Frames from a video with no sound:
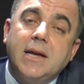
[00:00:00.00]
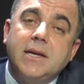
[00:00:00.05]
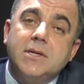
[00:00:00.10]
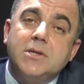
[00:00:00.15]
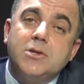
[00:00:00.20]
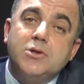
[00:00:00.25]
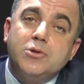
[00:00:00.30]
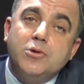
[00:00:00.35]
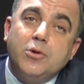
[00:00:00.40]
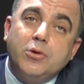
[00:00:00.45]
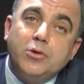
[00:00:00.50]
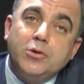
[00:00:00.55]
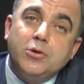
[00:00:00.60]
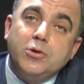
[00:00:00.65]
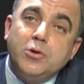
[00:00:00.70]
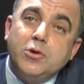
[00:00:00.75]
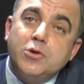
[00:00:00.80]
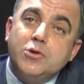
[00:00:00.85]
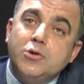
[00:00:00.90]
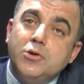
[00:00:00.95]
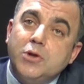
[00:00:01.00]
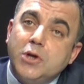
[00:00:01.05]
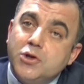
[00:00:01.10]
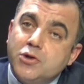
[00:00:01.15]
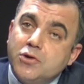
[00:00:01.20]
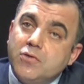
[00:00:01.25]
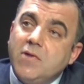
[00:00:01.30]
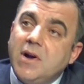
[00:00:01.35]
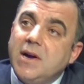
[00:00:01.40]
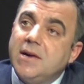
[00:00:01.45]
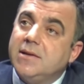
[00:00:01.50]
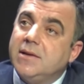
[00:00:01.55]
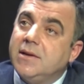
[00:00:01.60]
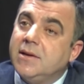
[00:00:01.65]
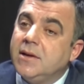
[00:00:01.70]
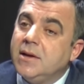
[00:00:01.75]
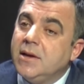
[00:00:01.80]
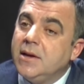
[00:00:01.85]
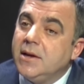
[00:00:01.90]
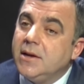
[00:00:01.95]
yani sorunun özünde şu
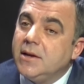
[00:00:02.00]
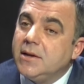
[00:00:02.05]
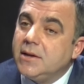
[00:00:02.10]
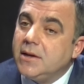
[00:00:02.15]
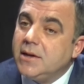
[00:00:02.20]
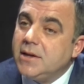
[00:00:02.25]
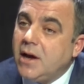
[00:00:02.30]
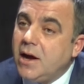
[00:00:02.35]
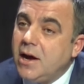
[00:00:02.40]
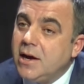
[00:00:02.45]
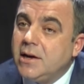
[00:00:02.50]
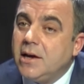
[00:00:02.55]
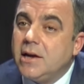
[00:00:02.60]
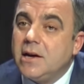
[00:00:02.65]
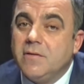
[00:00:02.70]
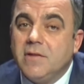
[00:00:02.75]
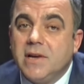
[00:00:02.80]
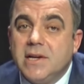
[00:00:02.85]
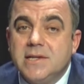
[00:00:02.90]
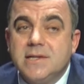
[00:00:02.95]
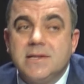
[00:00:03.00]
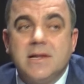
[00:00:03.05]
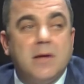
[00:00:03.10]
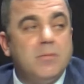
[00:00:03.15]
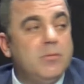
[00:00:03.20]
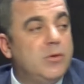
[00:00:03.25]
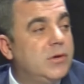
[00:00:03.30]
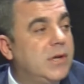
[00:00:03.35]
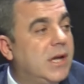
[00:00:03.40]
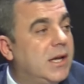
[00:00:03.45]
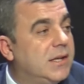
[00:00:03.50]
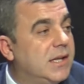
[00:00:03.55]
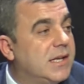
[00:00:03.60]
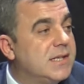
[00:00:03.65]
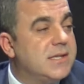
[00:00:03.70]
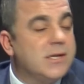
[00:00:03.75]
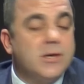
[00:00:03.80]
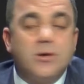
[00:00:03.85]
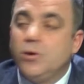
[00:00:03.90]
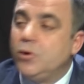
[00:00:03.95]
vardı Ankara ve İstanbul'dan
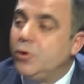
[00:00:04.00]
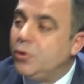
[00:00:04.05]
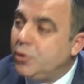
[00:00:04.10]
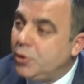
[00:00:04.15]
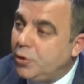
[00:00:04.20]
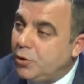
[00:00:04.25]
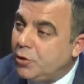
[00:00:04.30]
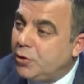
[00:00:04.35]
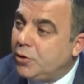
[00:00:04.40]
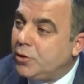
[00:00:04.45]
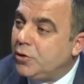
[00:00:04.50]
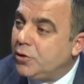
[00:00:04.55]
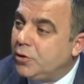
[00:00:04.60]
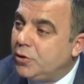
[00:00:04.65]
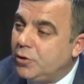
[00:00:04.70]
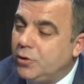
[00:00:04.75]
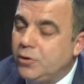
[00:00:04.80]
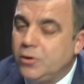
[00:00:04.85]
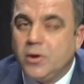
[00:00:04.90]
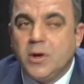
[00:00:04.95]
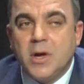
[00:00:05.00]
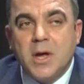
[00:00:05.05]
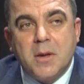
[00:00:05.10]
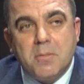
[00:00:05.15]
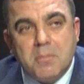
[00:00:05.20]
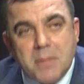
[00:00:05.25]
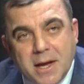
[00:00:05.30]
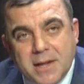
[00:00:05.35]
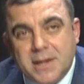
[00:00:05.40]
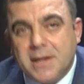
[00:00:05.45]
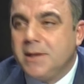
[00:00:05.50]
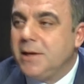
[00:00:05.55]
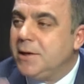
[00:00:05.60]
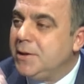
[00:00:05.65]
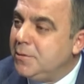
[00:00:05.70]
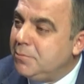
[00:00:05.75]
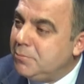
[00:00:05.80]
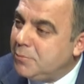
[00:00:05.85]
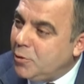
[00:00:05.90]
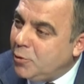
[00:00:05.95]
nasıl, nasıl görünüyor? Hı hı. Ben de
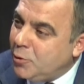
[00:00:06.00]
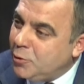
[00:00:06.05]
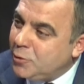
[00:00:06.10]
dedim